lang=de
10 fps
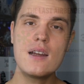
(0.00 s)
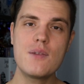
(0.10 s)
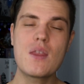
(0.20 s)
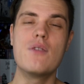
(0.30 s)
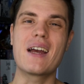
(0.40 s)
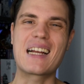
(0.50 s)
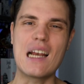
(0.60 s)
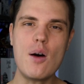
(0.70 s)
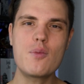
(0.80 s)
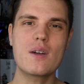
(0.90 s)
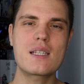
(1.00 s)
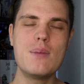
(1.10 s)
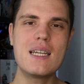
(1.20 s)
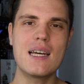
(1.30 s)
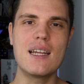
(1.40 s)
alle, wer glaubt, was
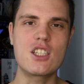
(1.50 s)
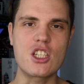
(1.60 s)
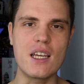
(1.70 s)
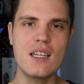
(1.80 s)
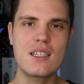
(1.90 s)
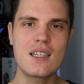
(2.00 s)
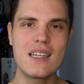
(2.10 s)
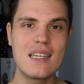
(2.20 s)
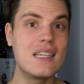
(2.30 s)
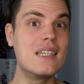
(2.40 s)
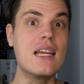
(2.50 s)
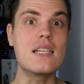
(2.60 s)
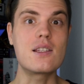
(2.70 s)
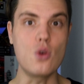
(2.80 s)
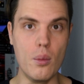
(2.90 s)
im Internet steht, der
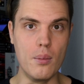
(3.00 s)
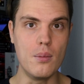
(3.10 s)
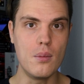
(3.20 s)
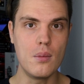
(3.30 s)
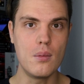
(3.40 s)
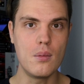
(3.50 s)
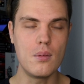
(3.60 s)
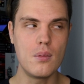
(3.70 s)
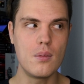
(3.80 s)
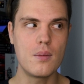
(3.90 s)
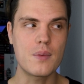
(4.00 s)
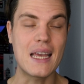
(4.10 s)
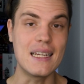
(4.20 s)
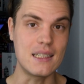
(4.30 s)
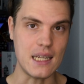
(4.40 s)
ist dumm.
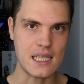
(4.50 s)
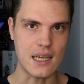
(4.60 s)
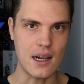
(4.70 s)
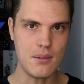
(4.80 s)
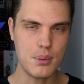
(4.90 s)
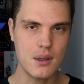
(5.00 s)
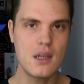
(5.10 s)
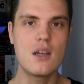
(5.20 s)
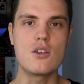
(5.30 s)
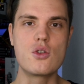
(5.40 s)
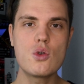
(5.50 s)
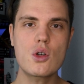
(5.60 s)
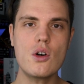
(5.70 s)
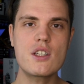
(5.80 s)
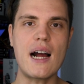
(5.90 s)
Deshalb
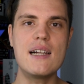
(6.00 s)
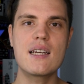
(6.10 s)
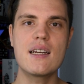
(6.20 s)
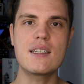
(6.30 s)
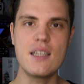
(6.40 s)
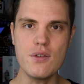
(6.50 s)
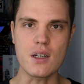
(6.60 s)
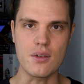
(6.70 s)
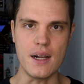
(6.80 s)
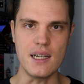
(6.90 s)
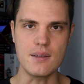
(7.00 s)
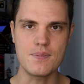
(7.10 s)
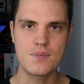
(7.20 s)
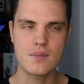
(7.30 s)
sucht euch alternative Quellen.